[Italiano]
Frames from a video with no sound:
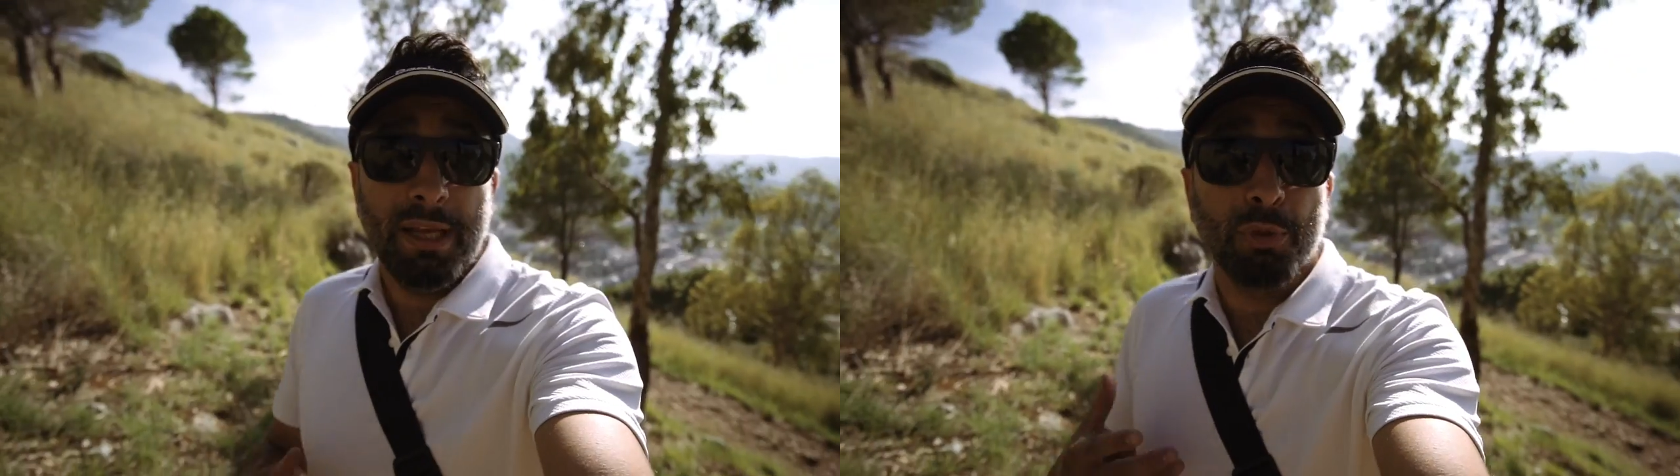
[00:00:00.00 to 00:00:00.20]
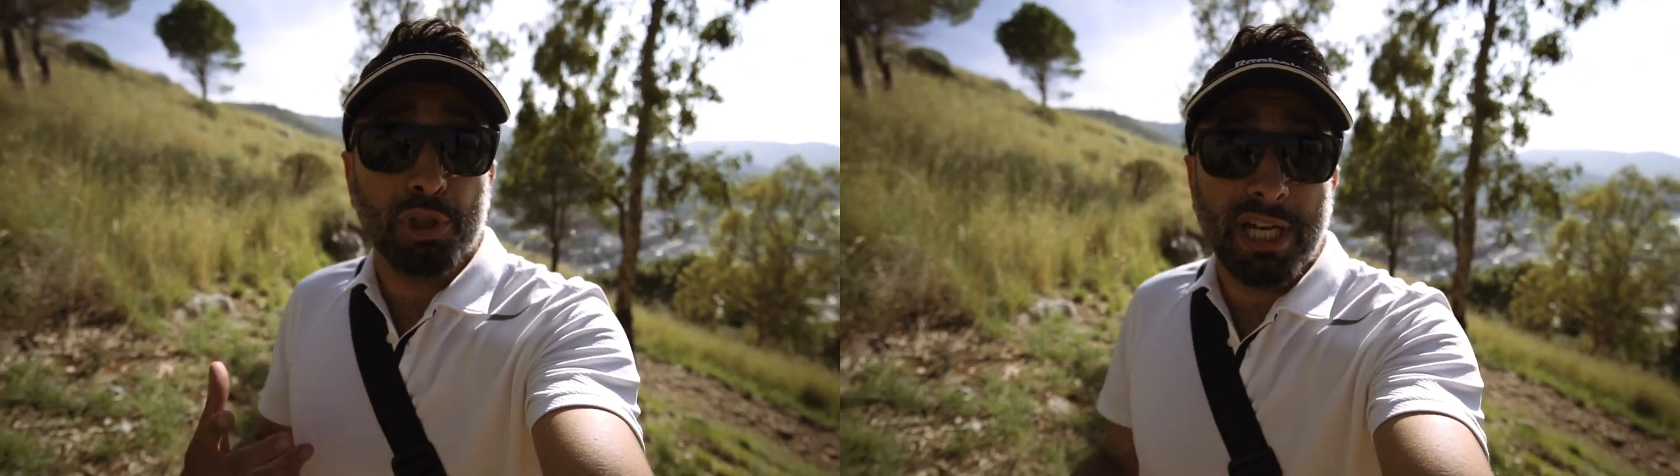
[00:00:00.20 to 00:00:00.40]

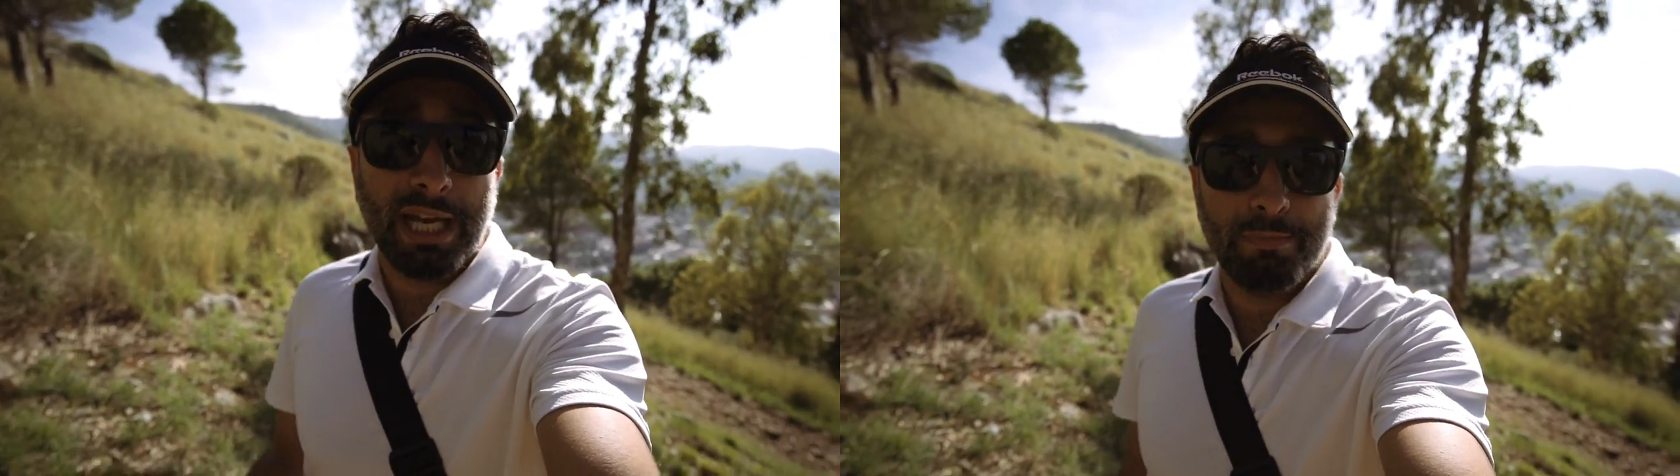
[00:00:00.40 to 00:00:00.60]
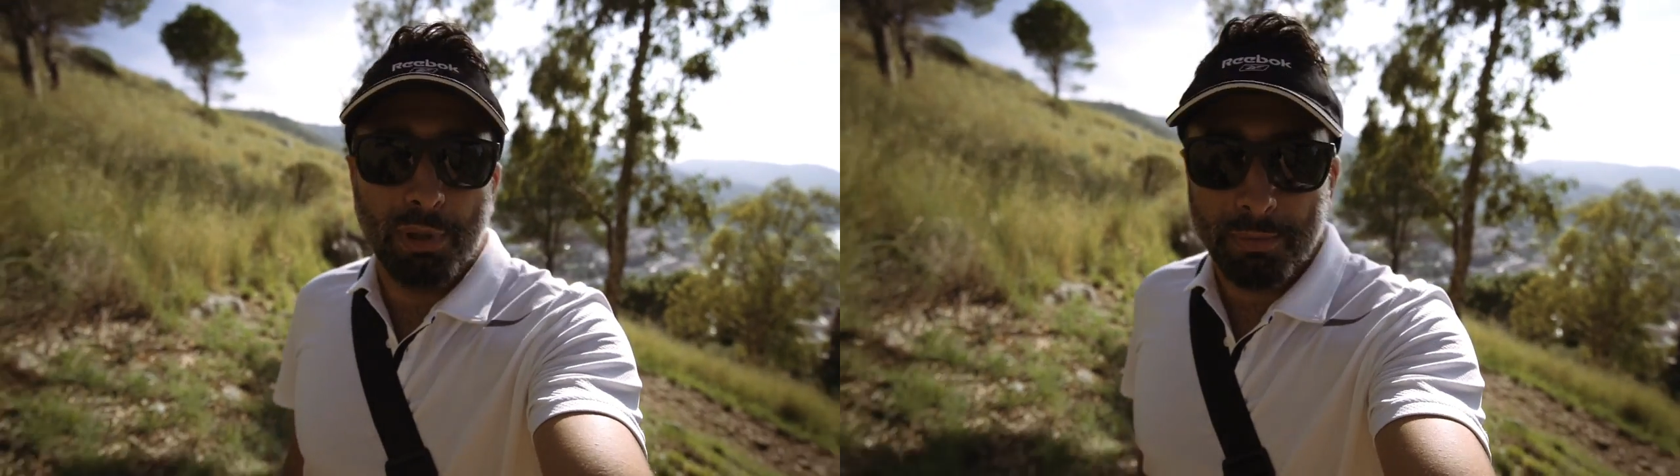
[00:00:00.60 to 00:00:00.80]
e
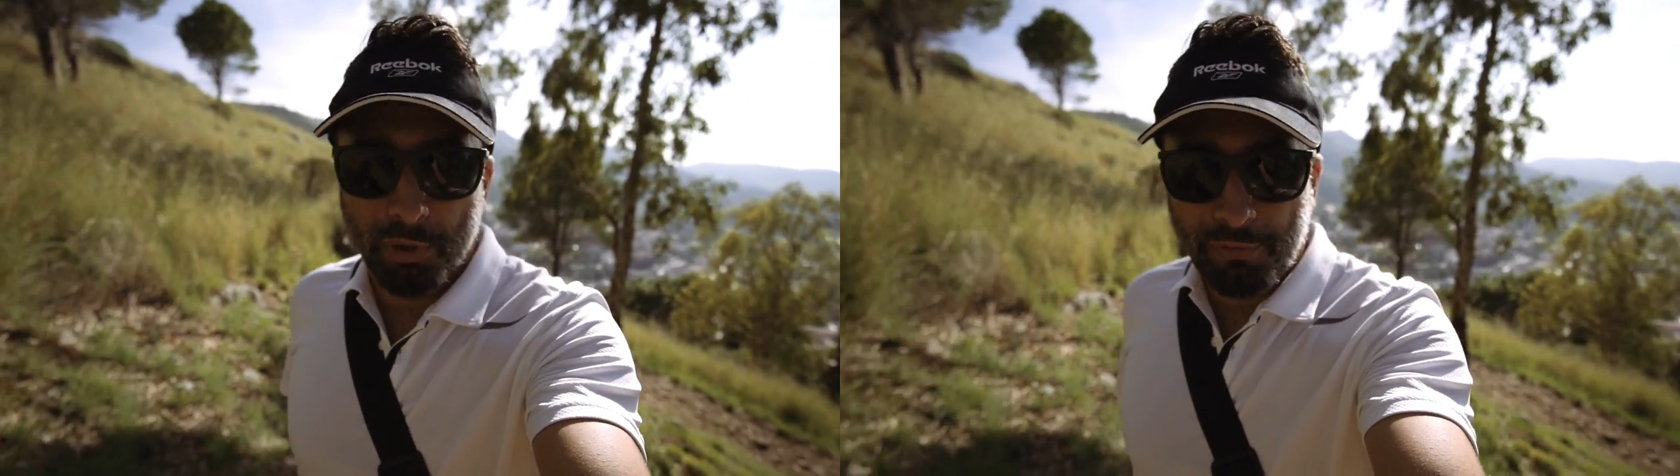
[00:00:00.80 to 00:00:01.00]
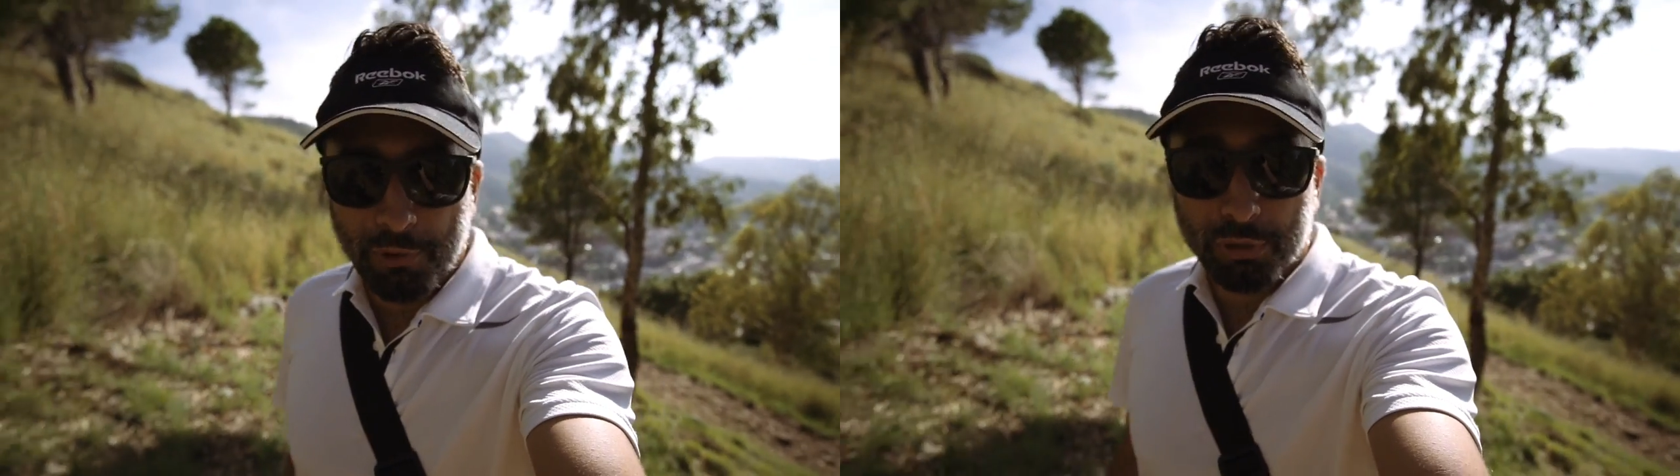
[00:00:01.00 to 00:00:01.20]
mostrerà
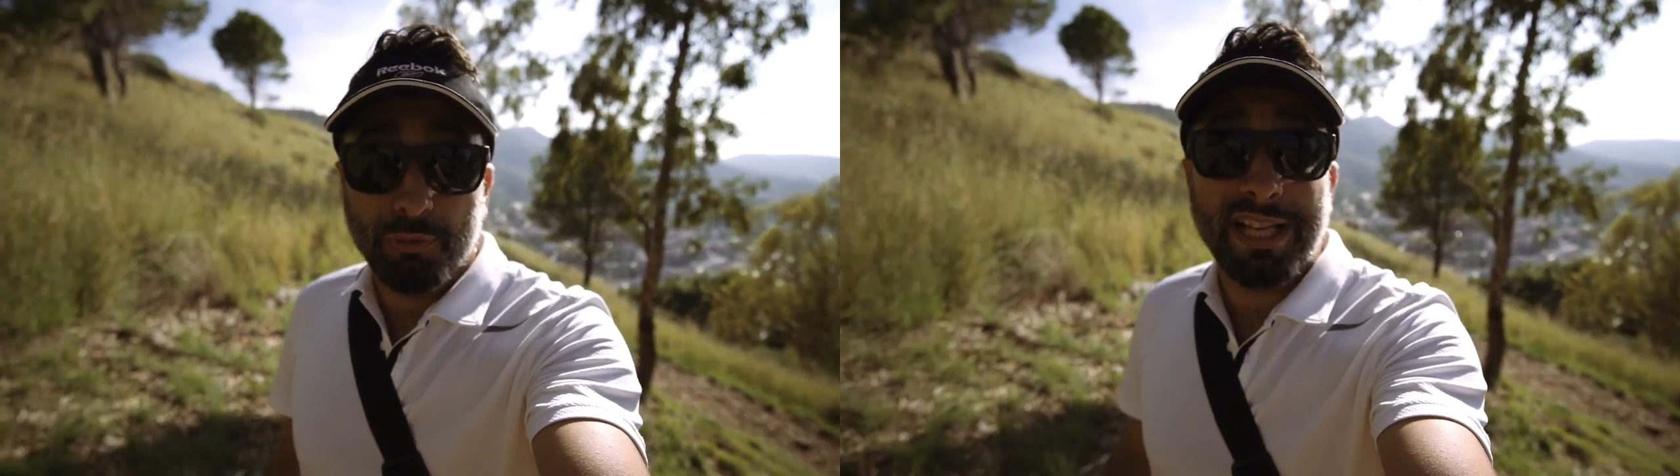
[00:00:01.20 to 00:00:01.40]
proprio le foto